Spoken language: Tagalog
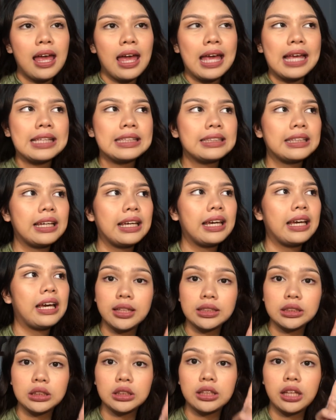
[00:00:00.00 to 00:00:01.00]
kasi
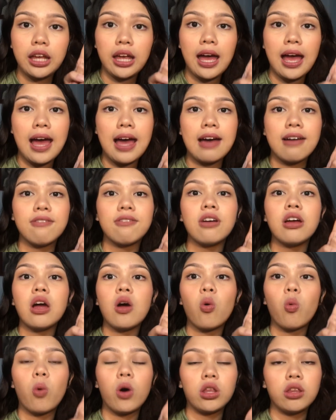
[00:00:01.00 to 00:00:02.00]
is they have
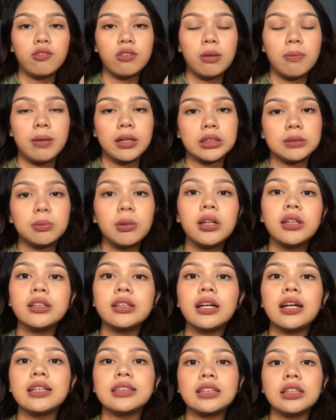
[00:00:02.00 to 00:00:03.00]
one of the best
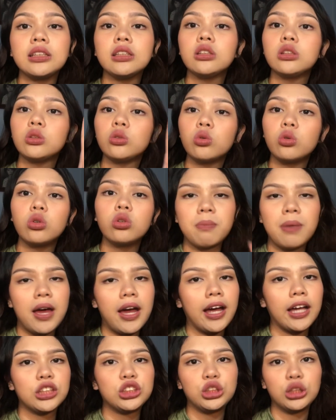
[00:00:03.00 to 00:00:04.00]
products and two,
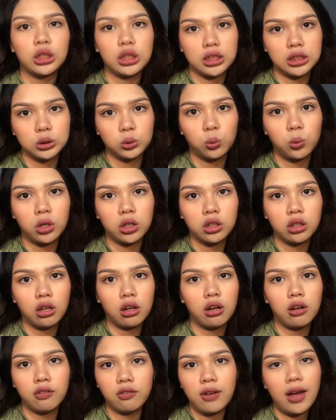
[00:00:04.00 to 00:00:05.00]
packaging is one
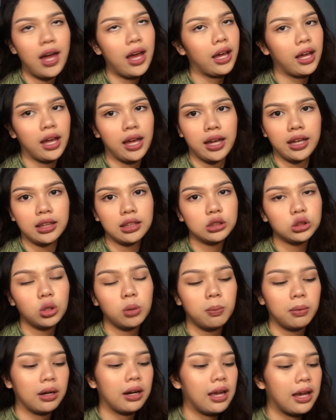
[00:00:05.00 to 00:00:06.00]
of a kind.
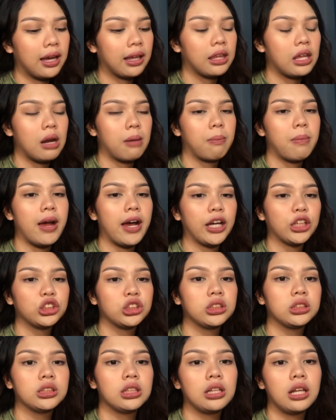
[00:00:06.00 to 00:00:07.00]
Sobrang gaganda ng
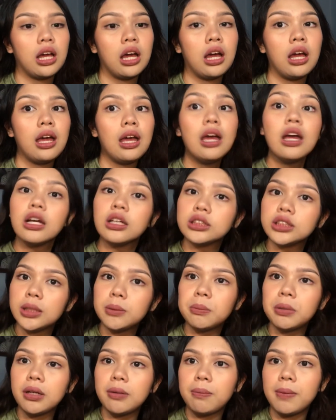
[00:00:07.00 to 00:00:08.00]
packaging nila.
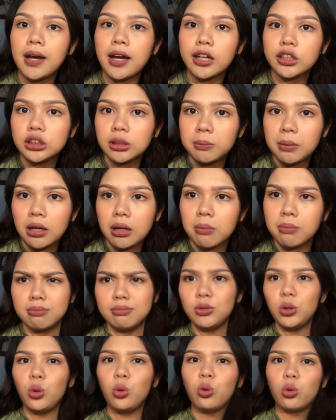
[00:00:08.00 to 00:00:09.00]
Siyempre, packaging parang,
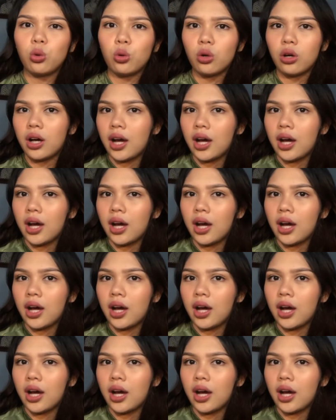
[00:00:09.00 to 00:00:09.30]
oh,